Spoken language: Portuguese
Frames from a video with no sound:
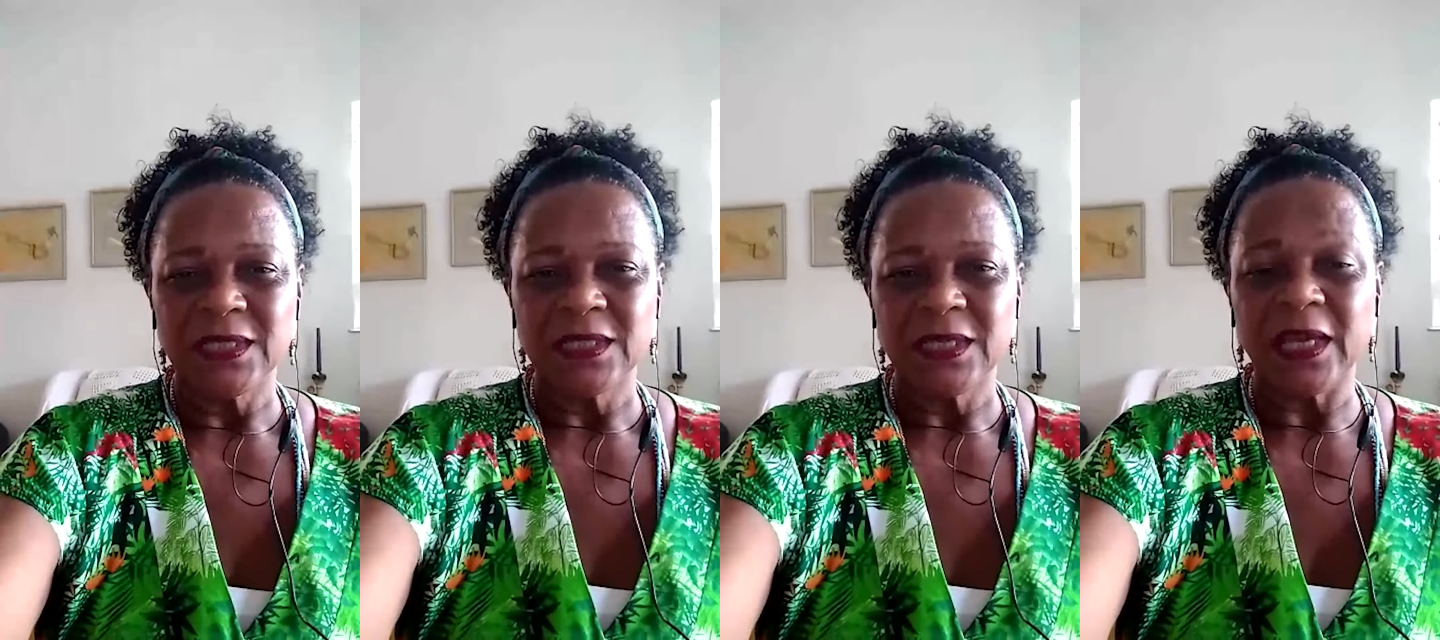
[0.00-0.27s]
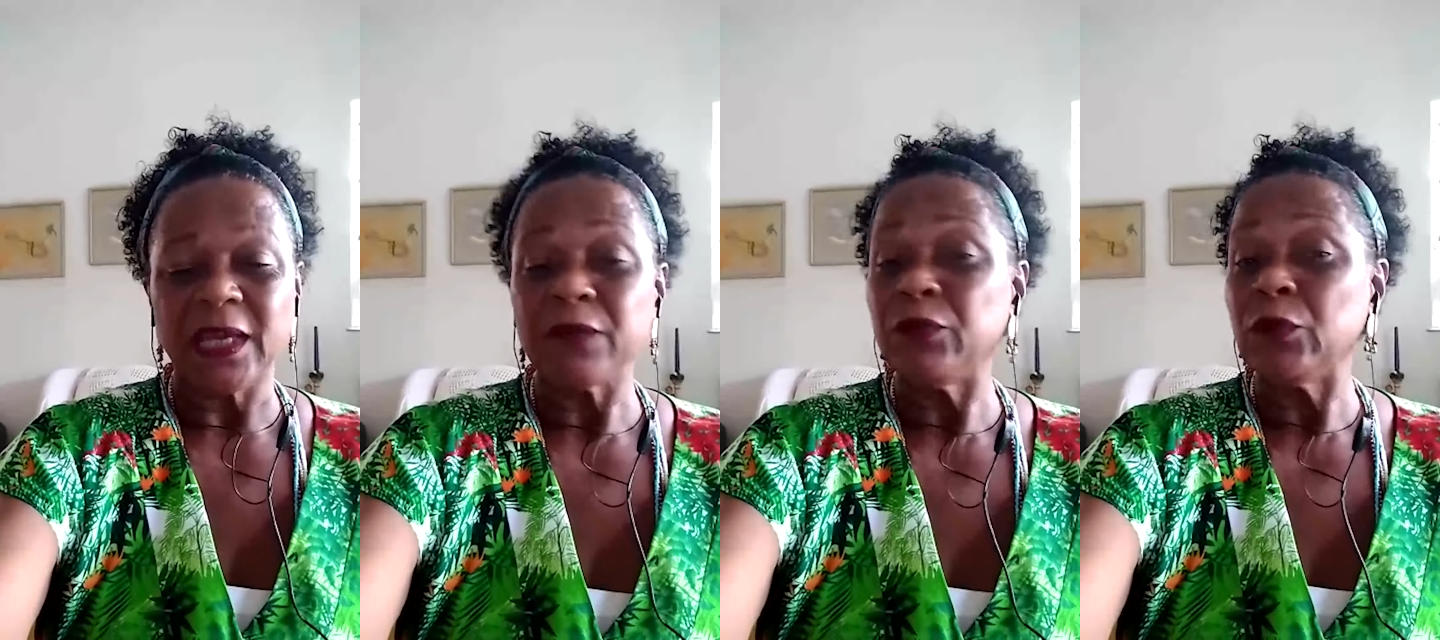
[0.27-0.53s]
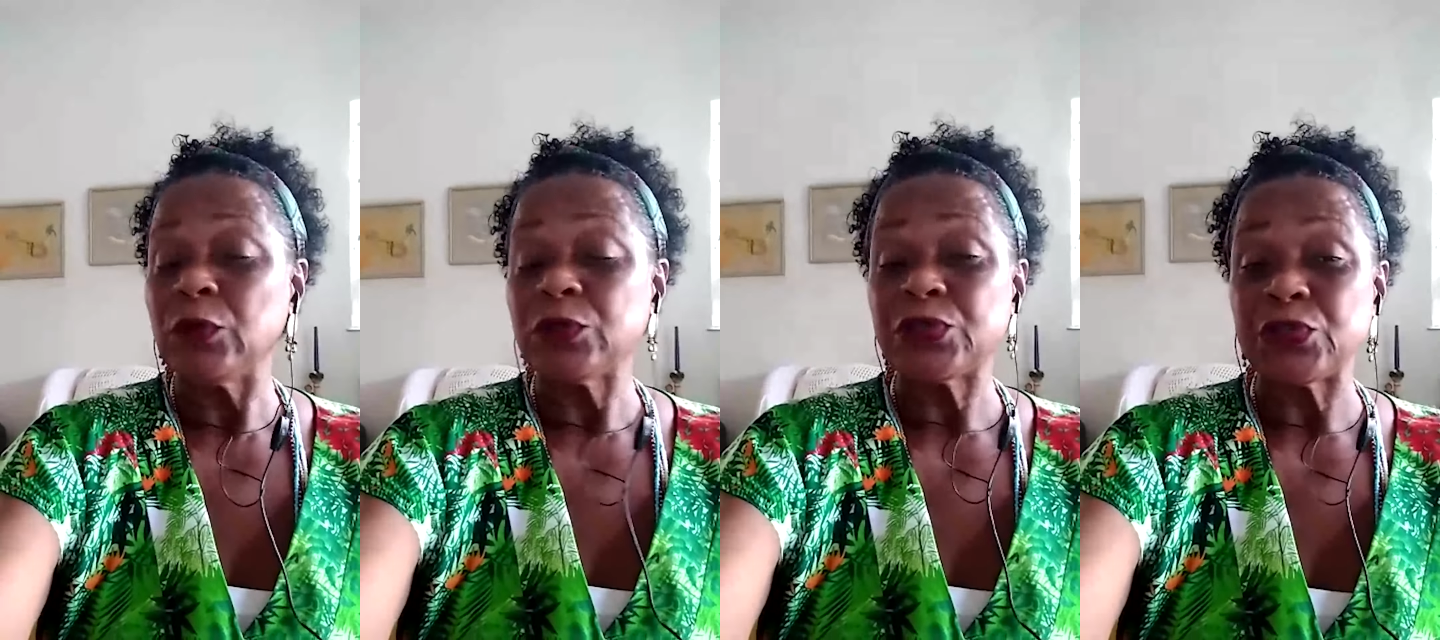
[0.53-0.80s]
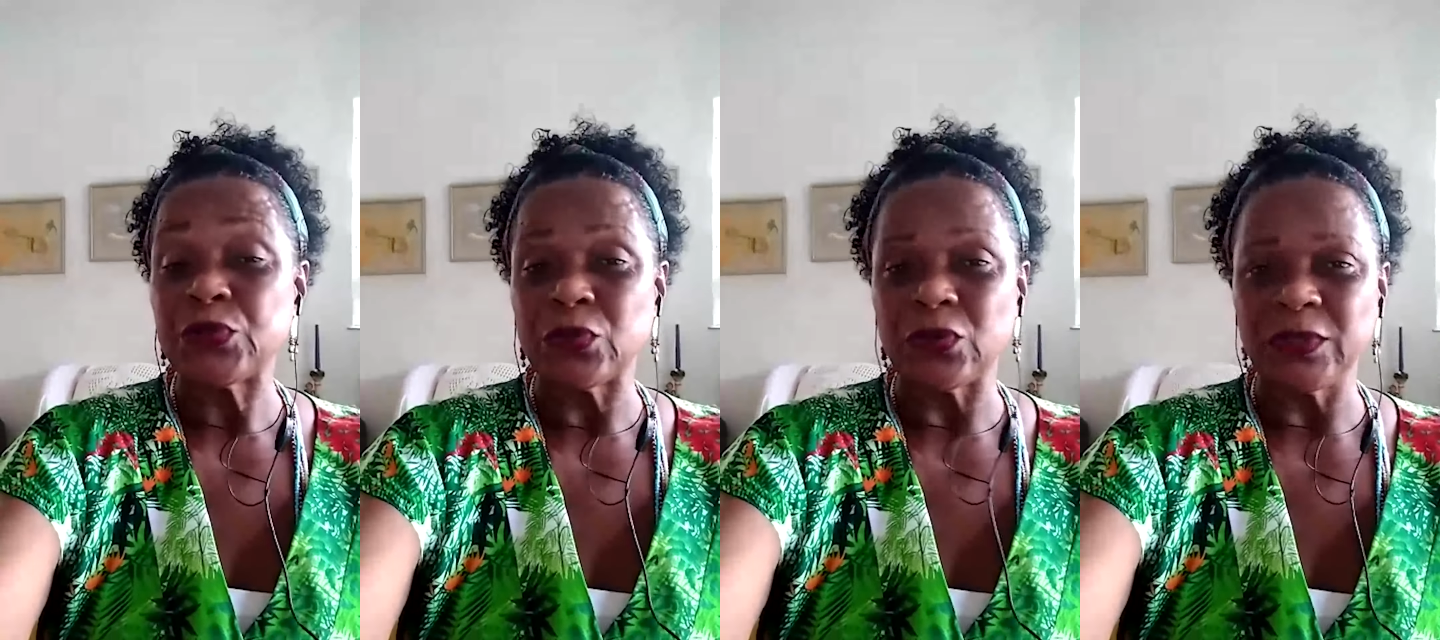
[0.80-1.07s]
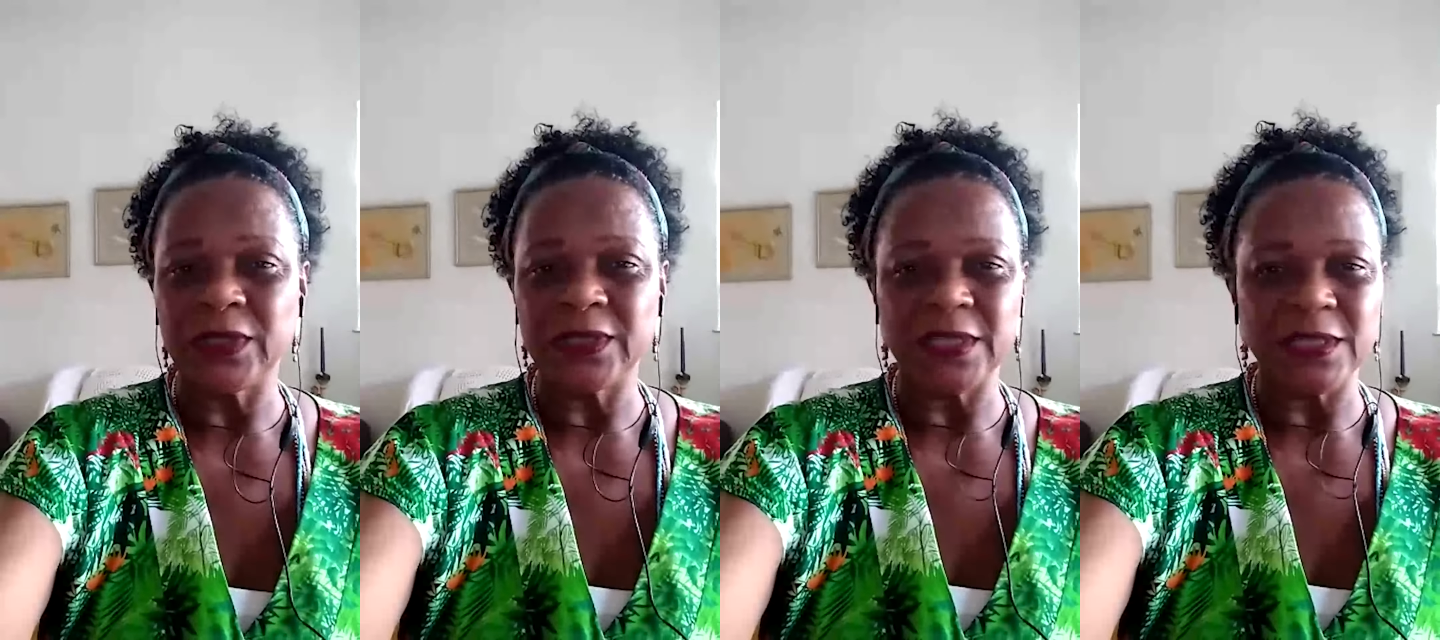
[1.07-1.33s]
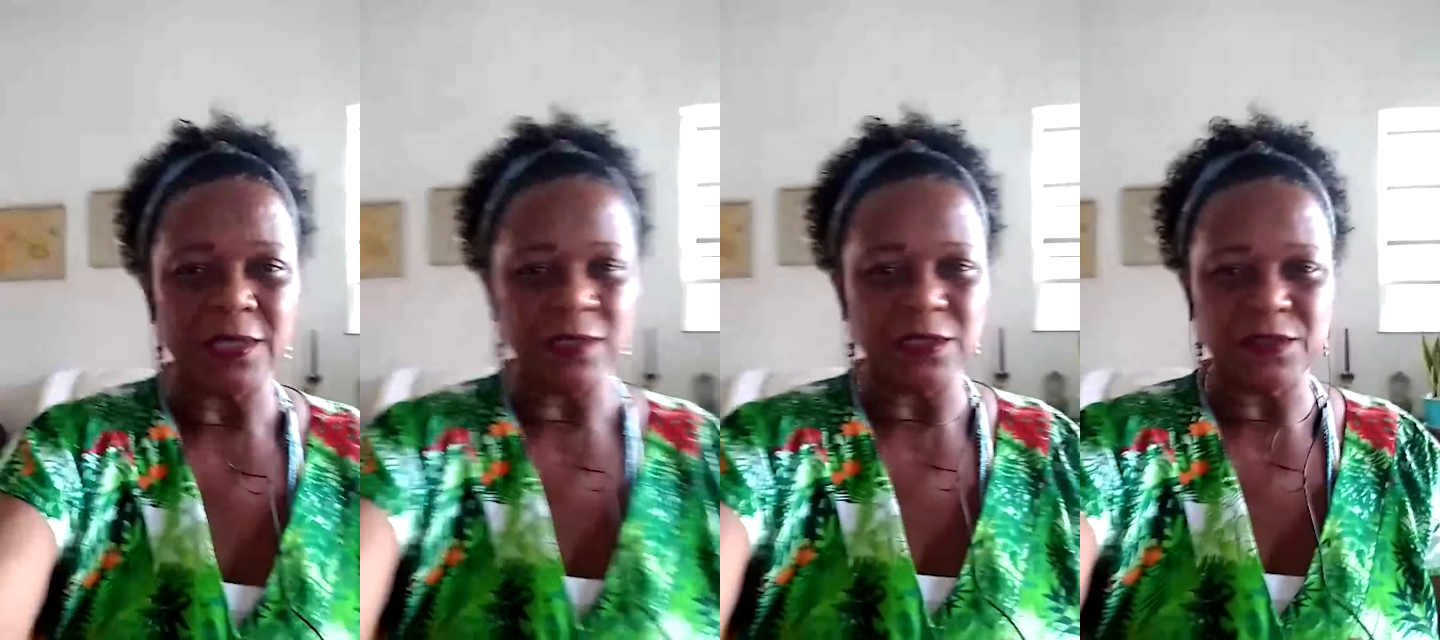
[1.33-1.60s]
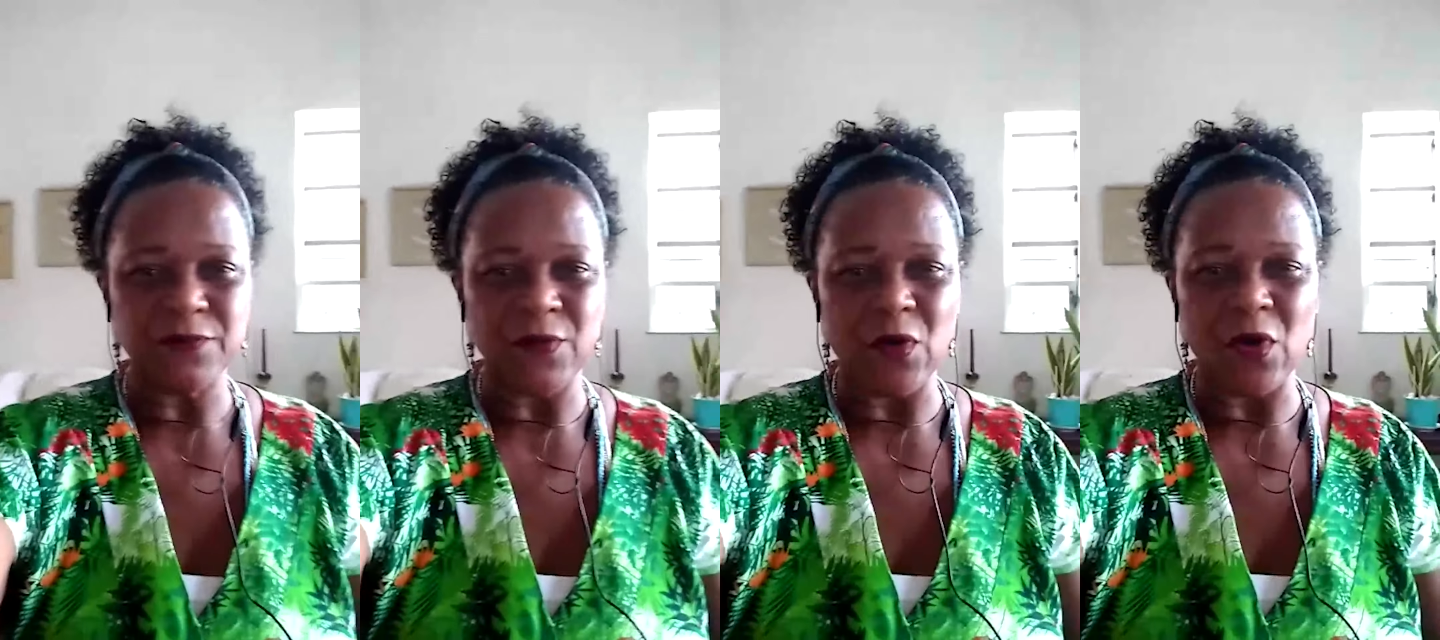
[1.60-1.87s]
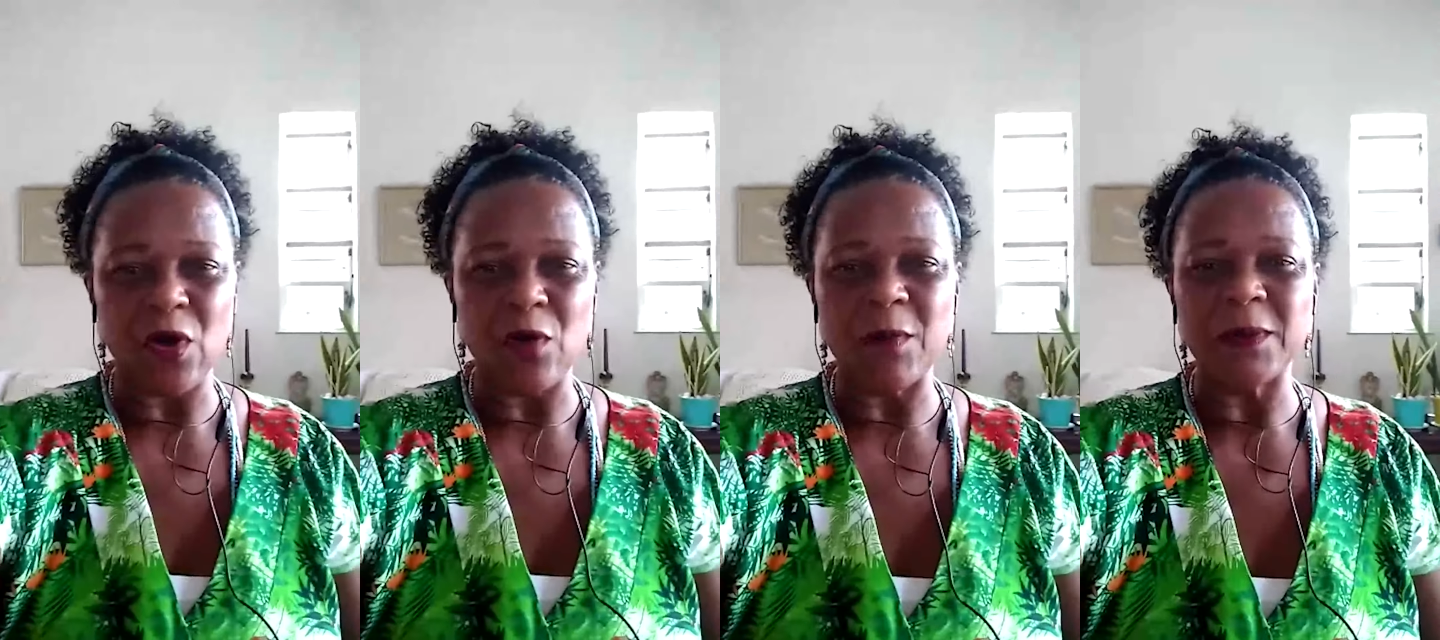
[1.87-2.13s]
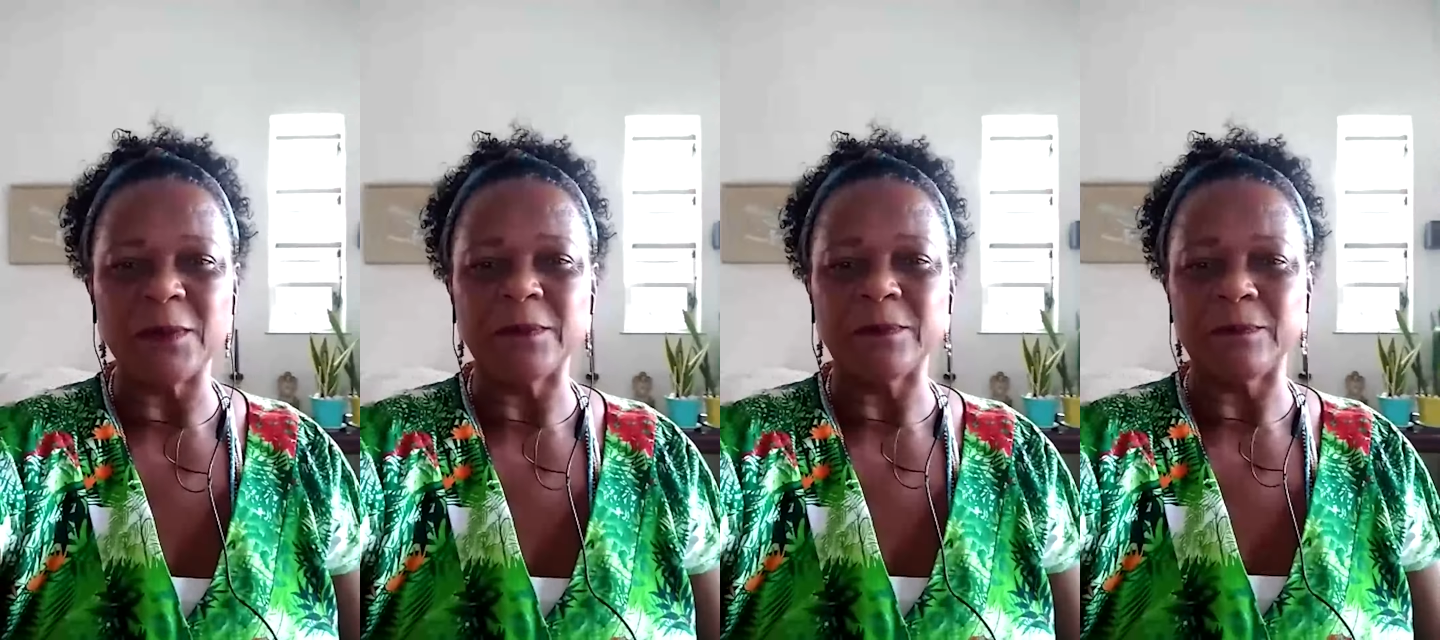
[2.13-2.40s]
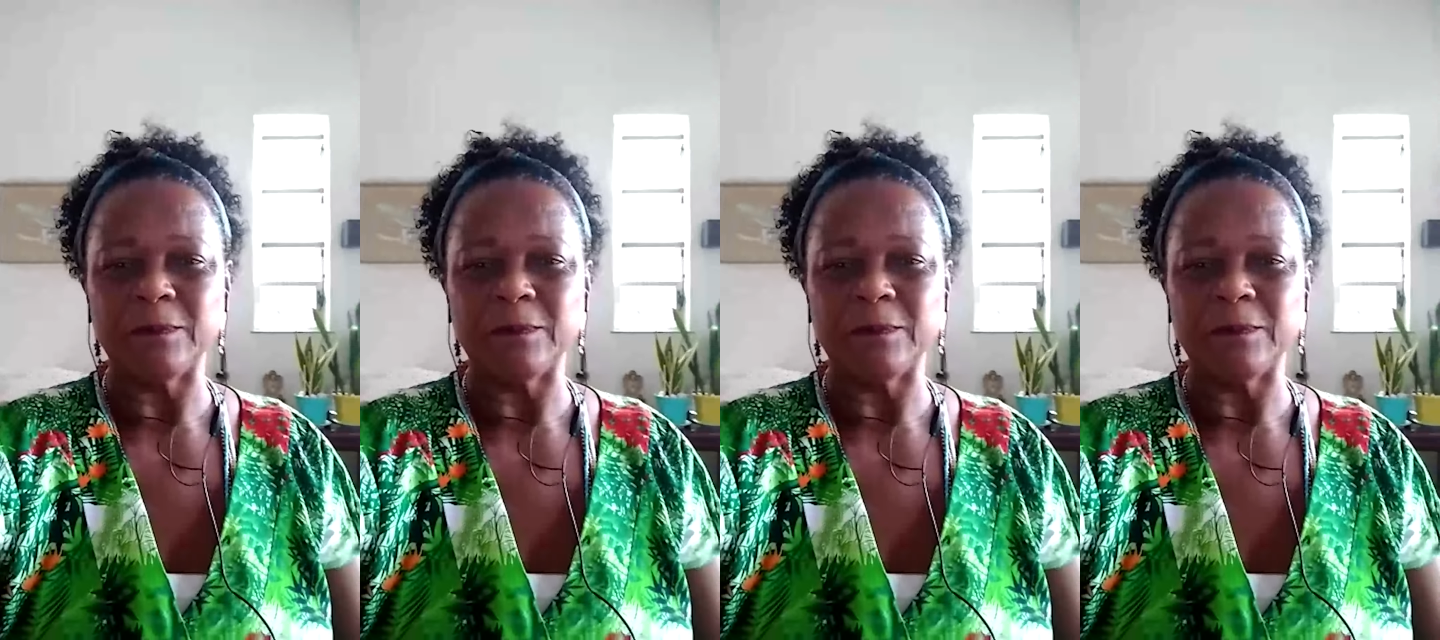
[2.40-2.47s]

que revoluciona, que transforma,